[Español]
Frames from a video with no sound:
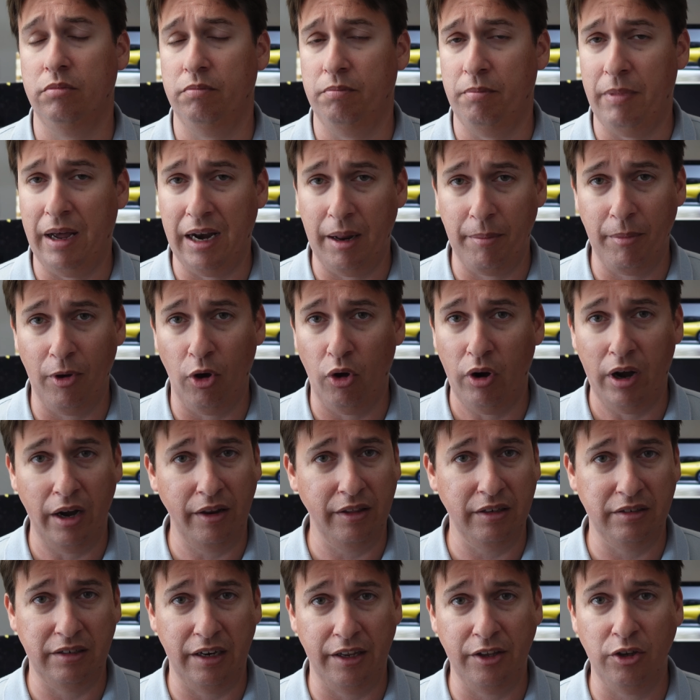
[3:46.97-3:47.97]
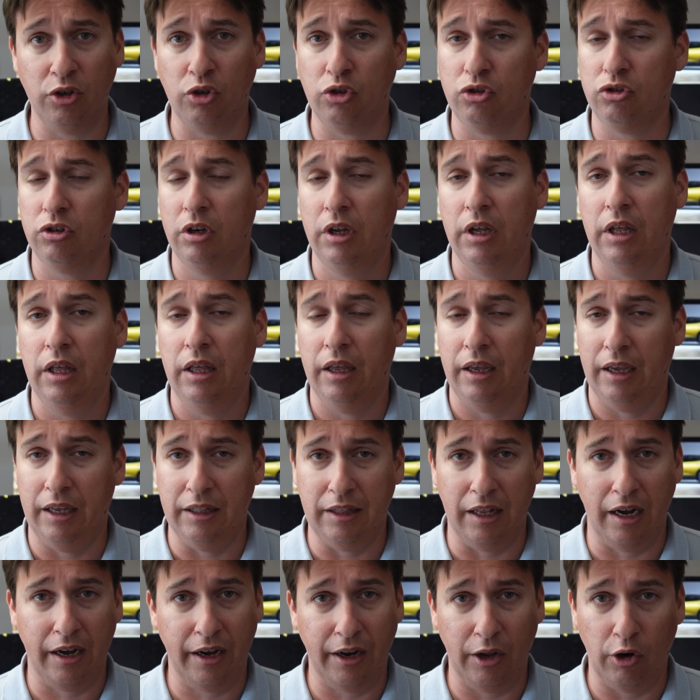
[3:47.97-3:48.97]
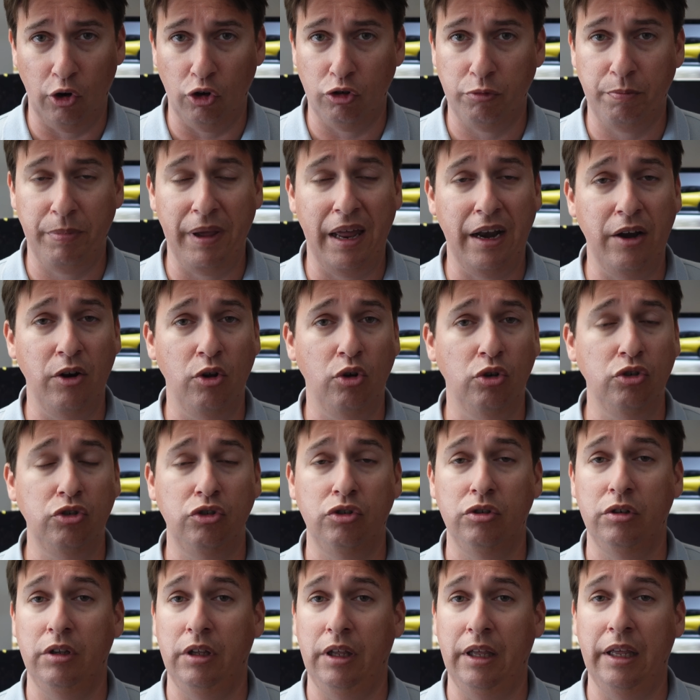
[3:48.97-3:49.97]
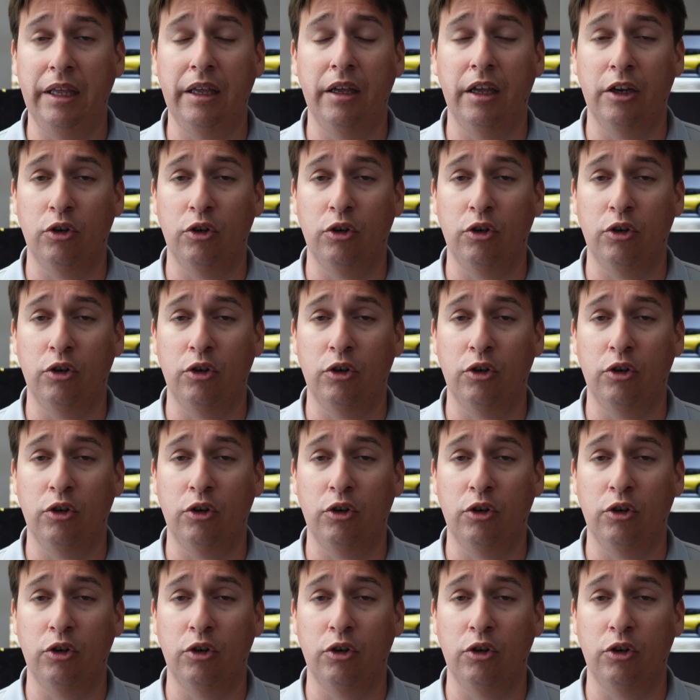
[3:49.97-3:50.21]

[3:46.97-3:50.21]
Van a mejorar diseños, quitar negros pianos y